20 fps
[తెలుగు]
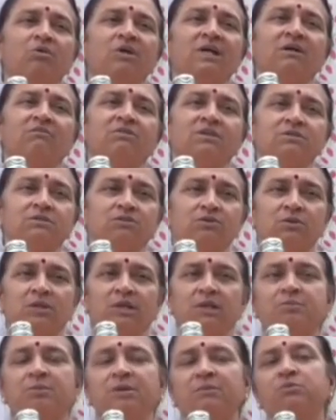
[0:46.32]
మౌలిక
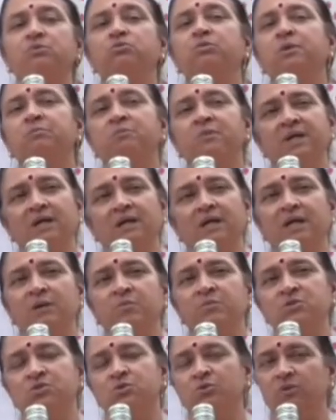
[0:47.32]
వసతుల్ని ప్రభుత్వం మనకు
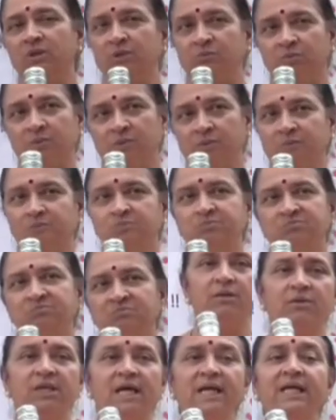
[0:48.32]
కల్పిస్తుంది ఇప్పుడు
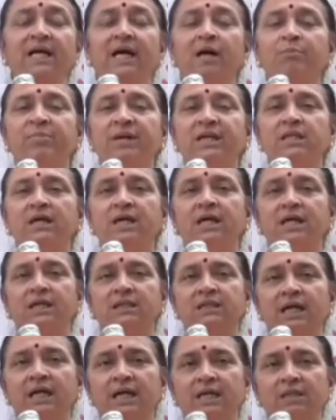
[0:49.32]
ధనిక పేద అనే
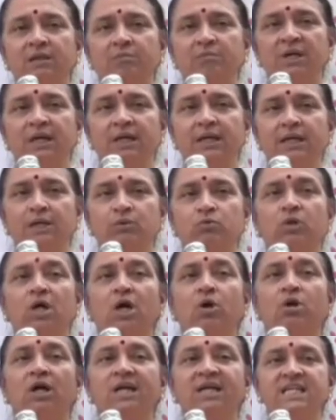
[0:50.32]
తారతమ్యాలు లేకుండా
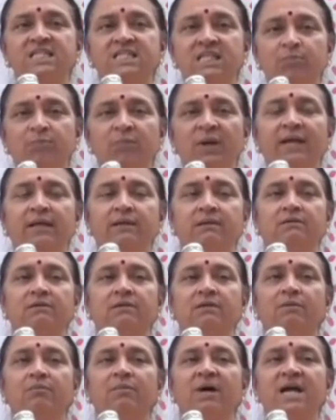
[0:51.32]
ఒక డిసిప్లిన్
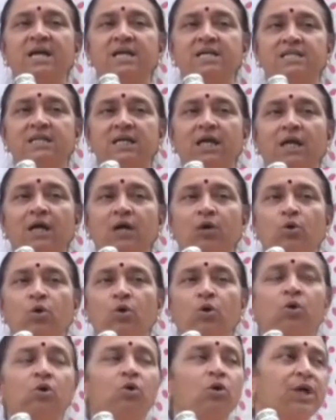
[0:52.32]
పాఠశాల
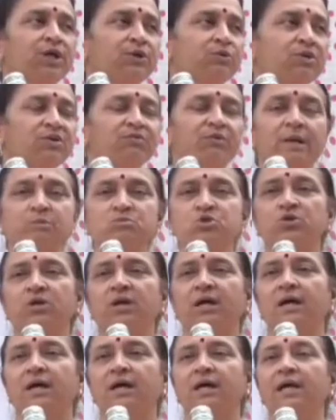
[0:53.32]
ఓహో ఒక యూనిఫామ్
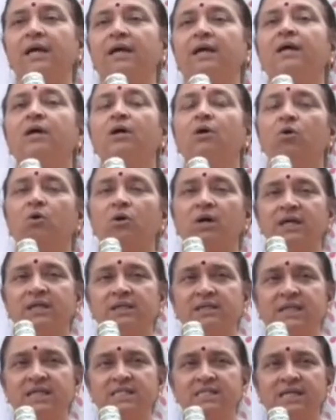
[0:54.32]
చూడగానే ఒక
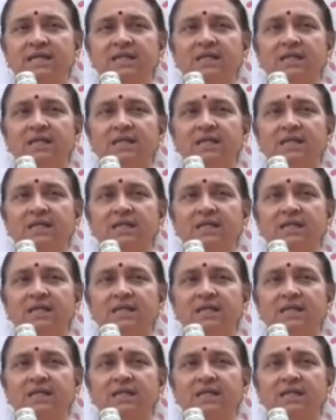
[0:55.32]
డ్రెస్